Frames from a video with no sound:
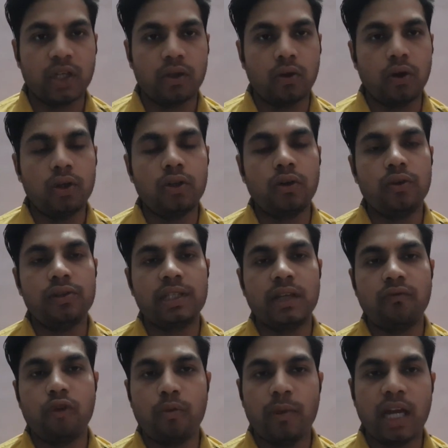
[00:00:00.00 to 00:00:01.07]
कौन कौन से
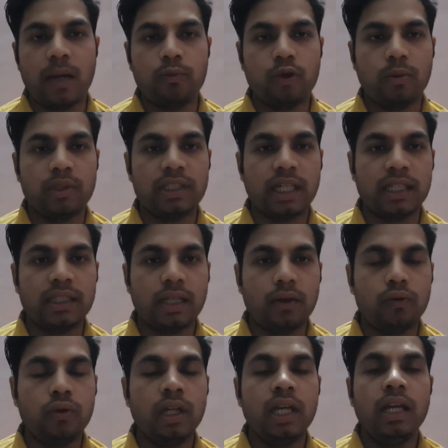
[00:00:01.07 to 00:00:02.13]
वो मैं आपको बताता
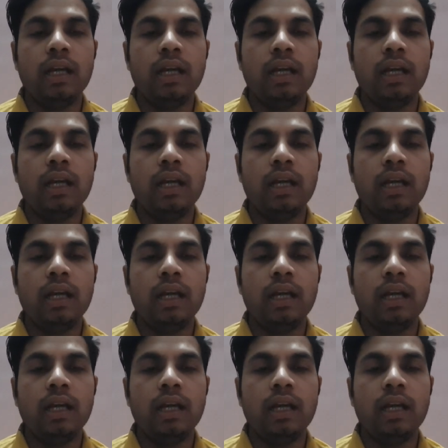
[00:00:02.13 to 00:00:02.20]
हूँ